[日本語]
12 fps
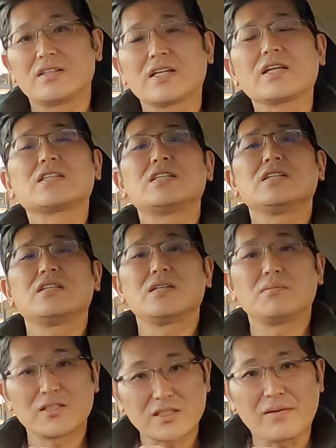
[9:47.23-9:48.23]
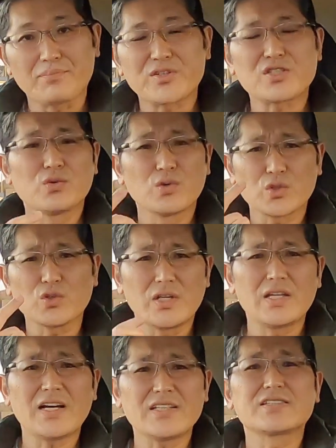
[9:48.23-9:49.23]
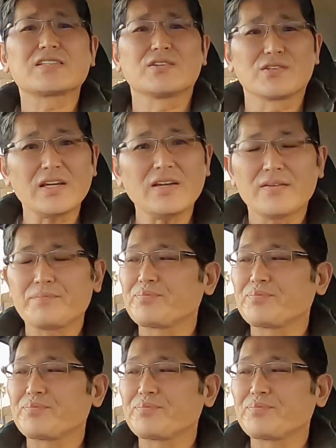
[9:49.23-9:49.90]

いただきました。人のこと言えないですけどね。